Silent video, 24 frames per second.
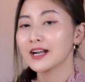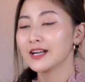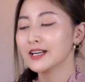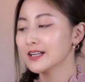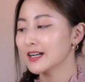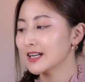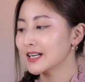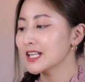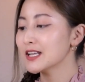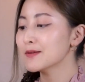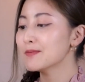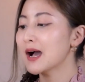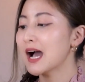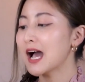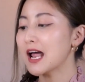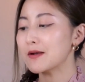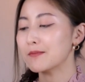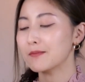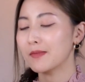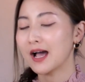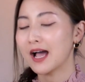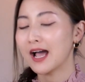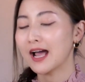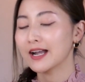เดือนที่ผ่าน
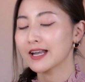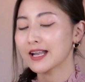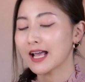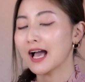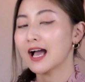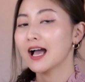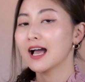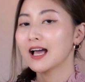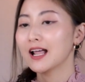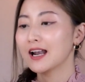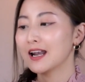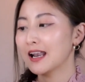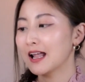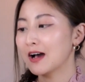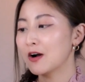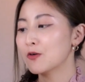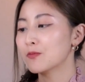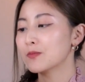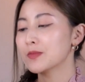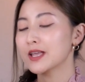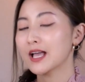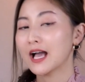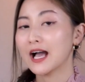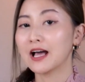มาเนี่ยเรา
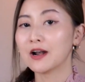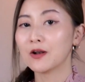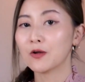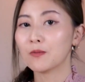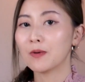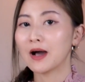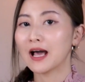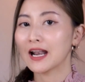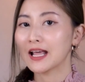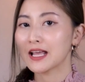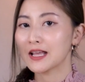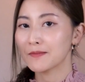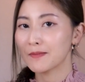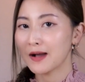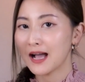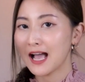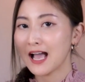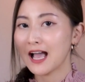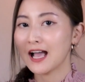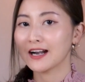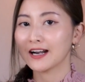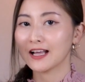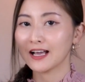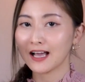มีอารมณ์อะไร
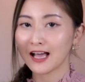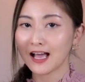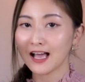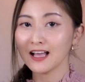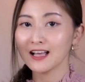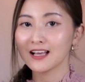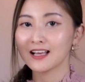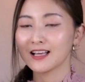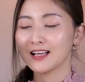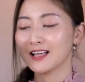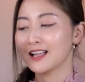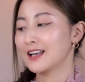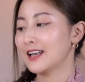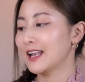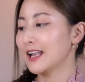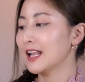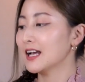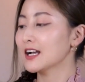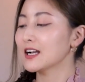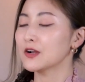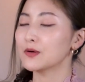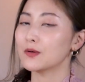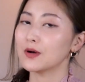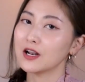บ้างนะคะ แล้ว
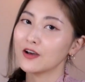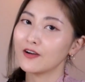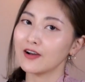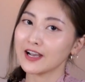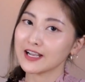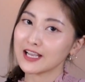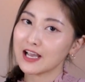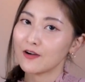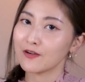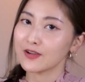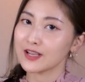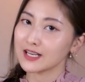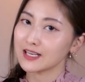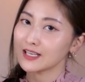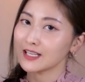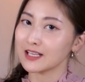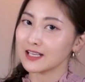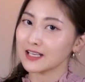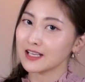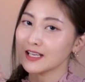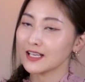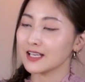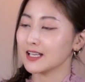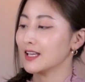ถ้าเกิดว่าเราเขย่าอีก
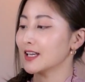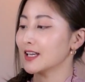ที